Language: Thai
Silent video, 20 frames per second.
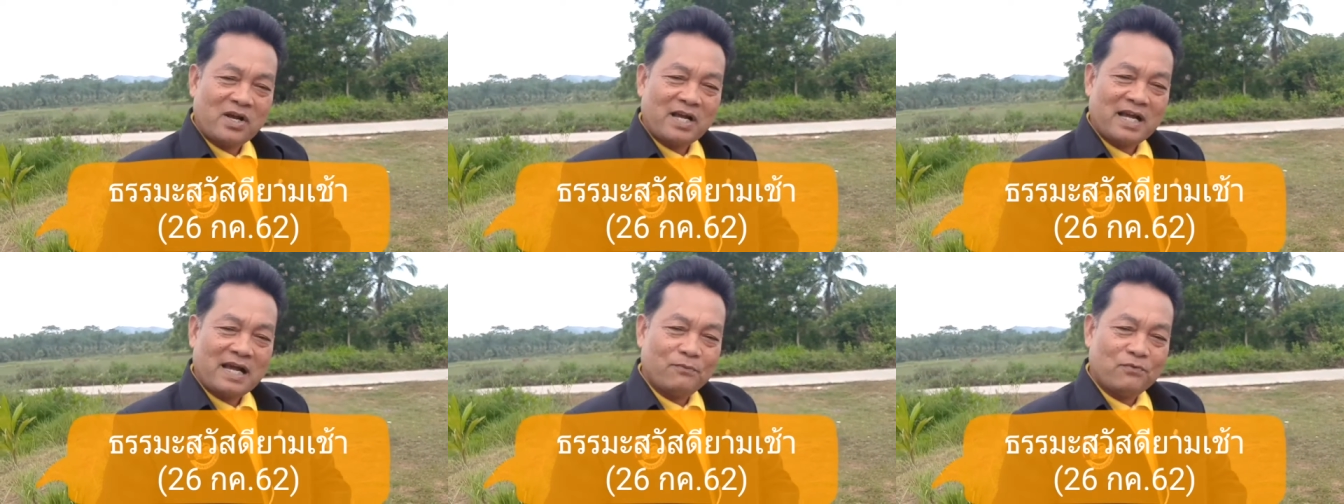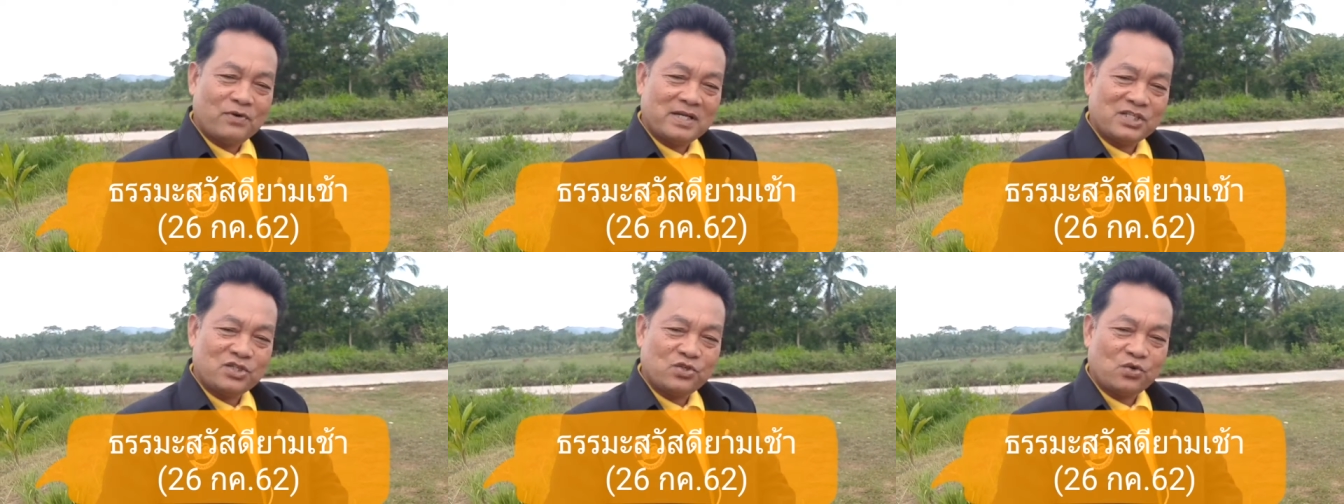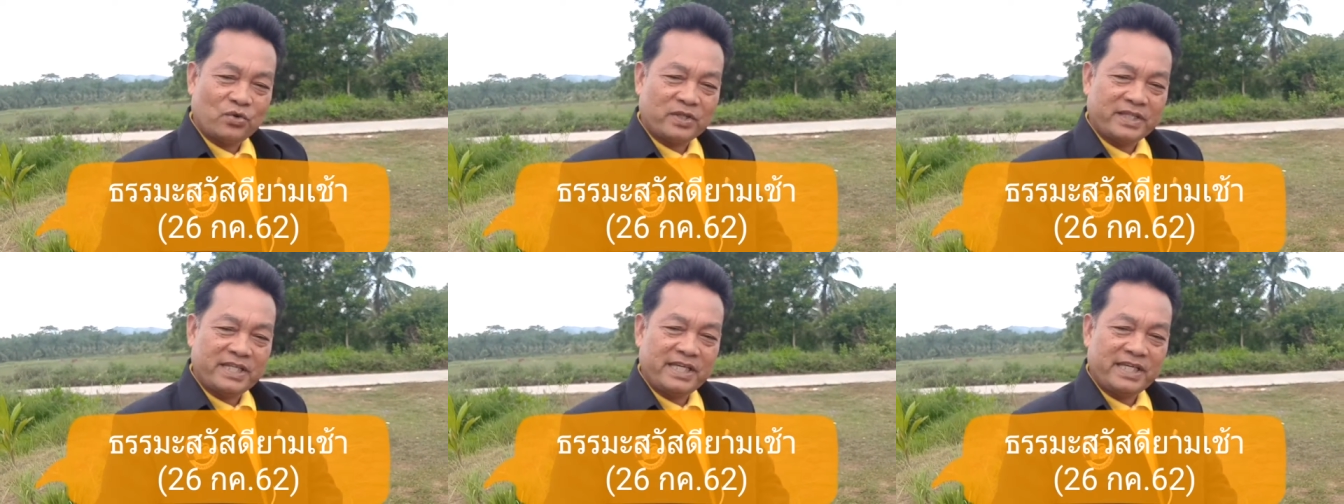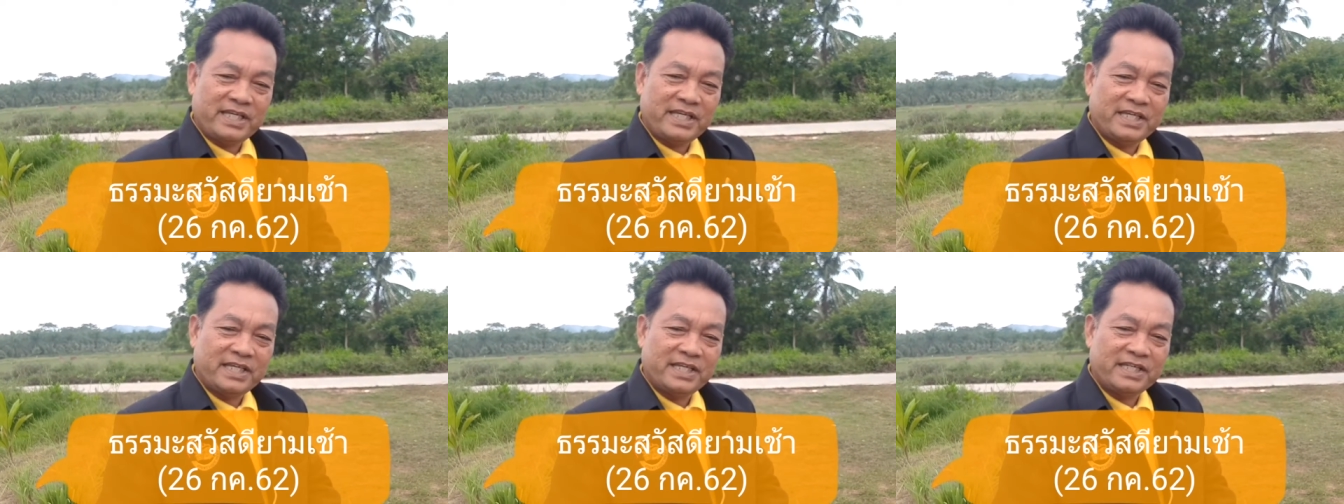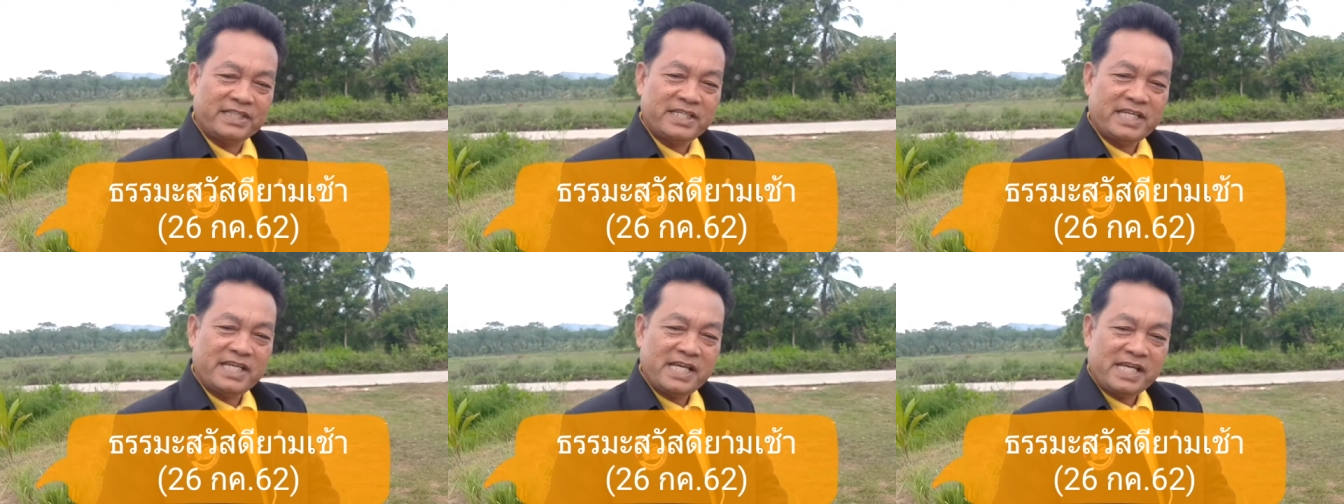ทรงกับวันศุกร์
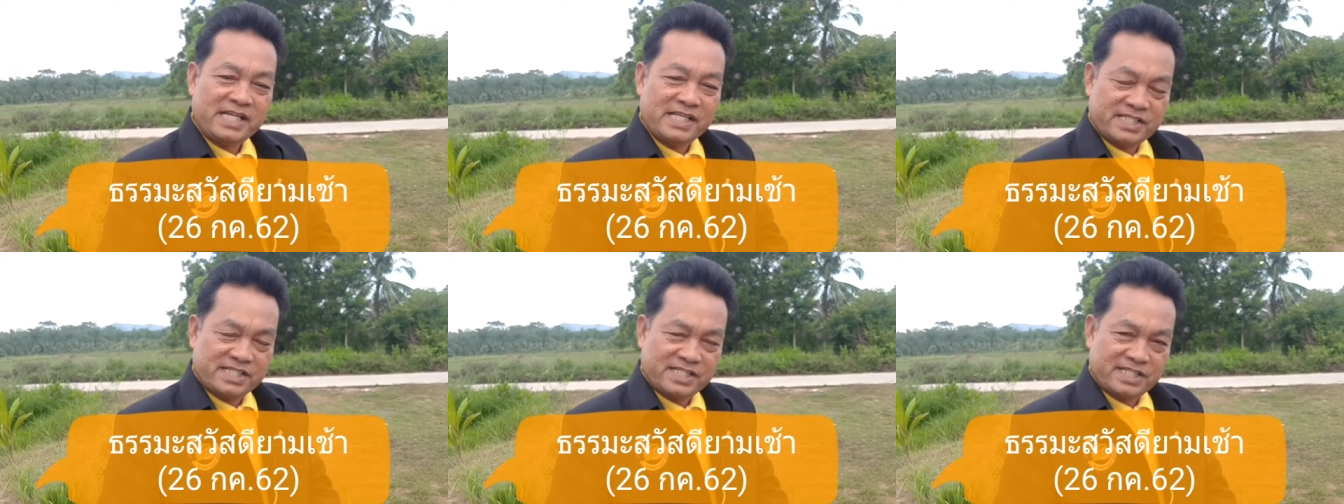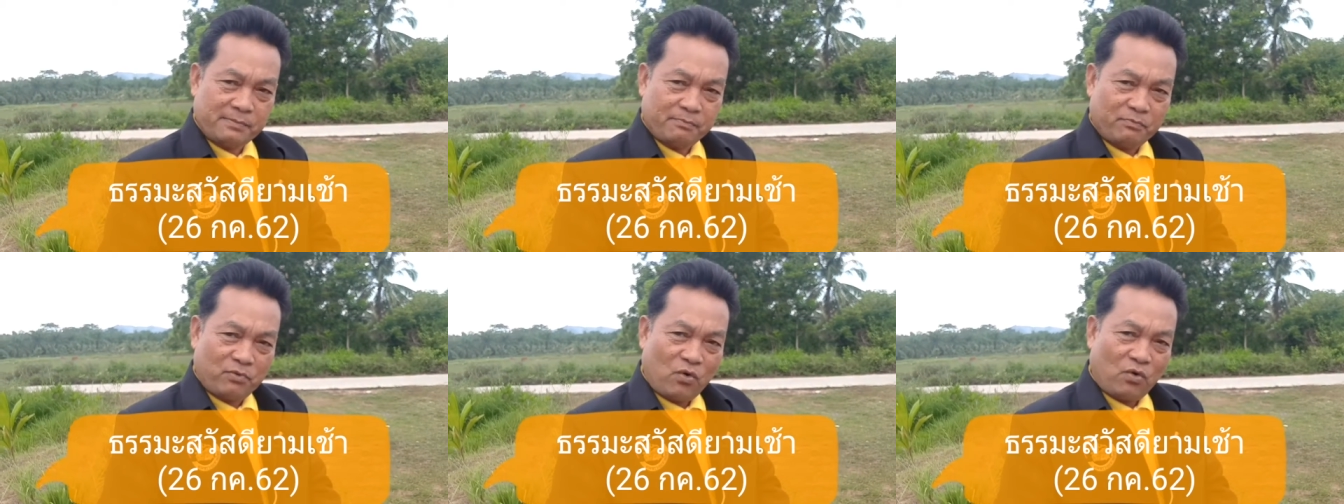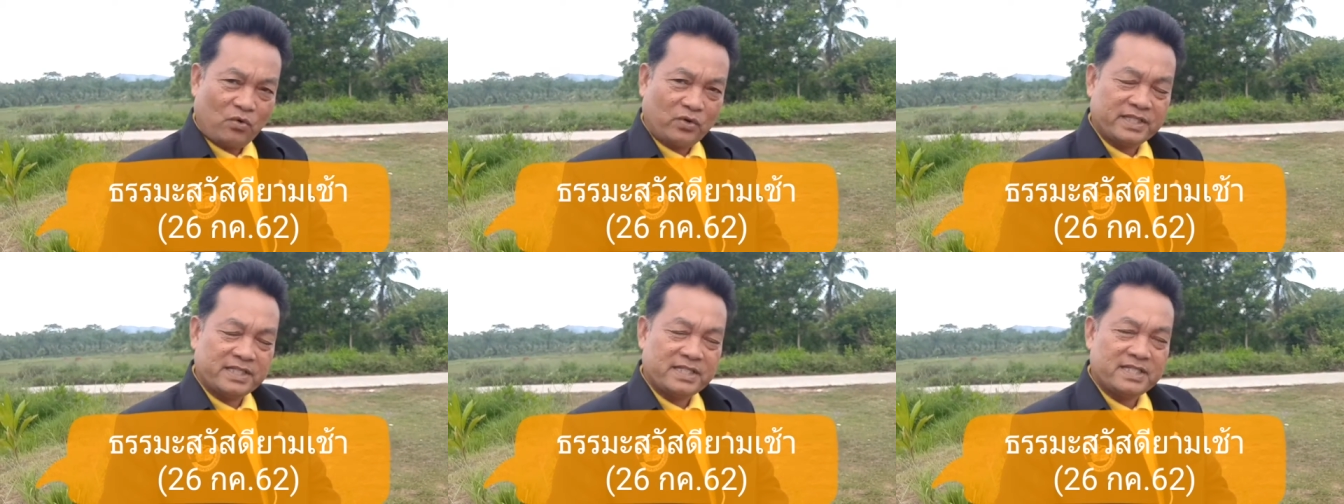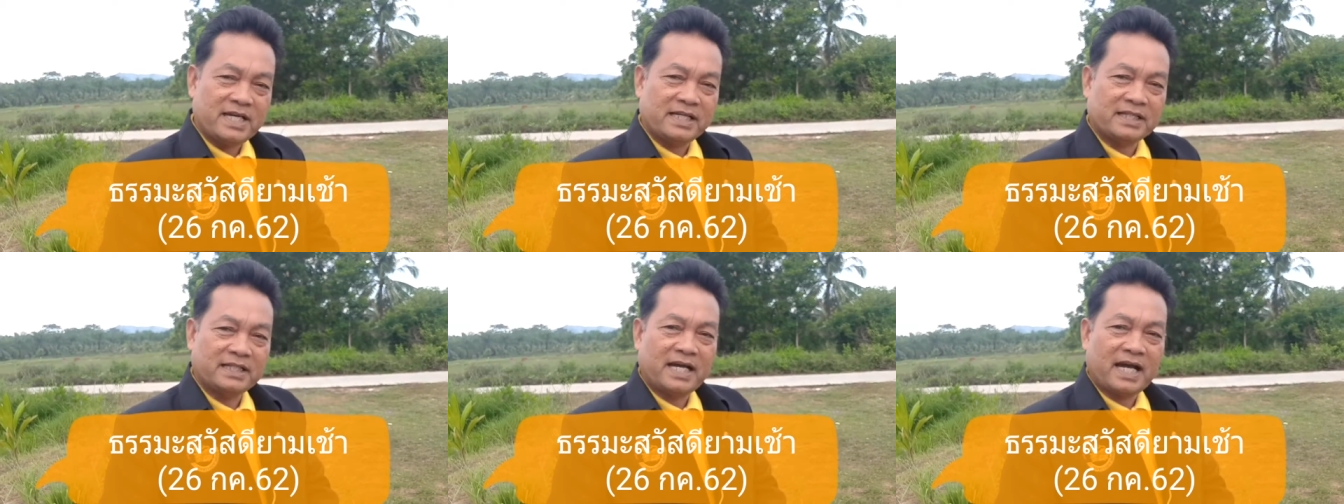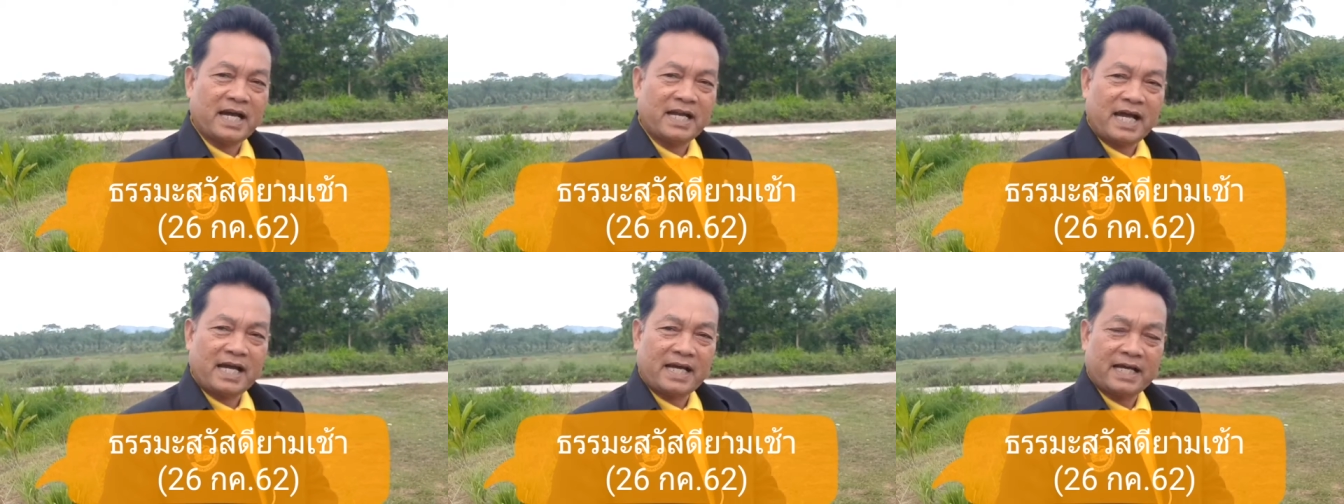ที่ 26 เดือน